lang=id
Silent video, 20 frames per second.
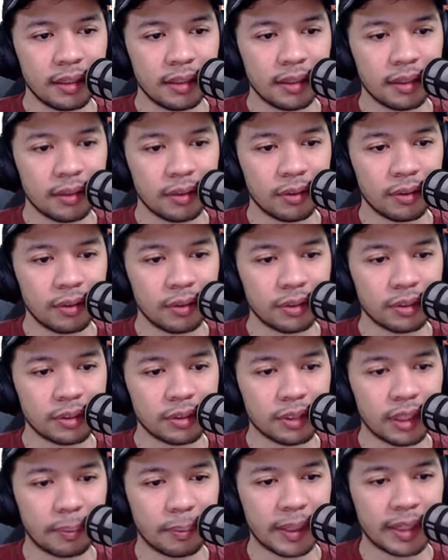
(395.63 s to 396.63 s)

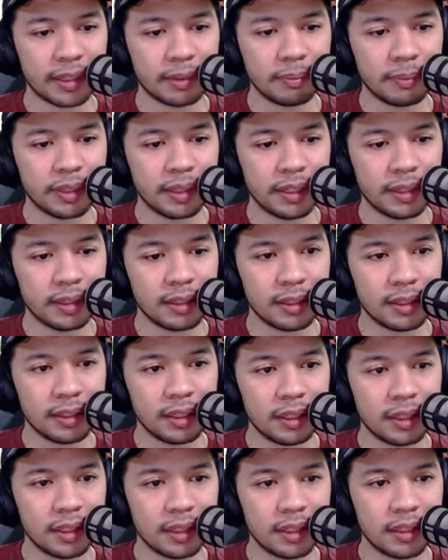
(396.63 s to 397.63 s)
terus
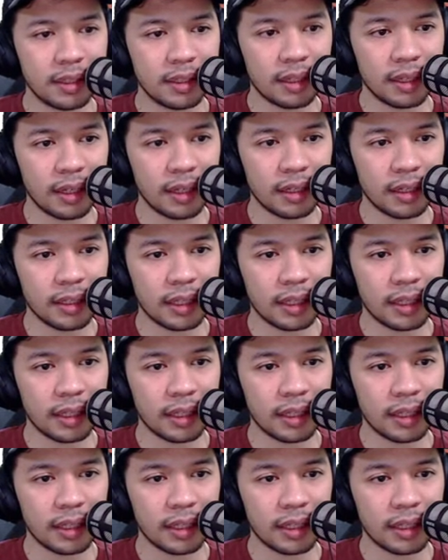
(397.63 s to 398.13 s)
replayability uh,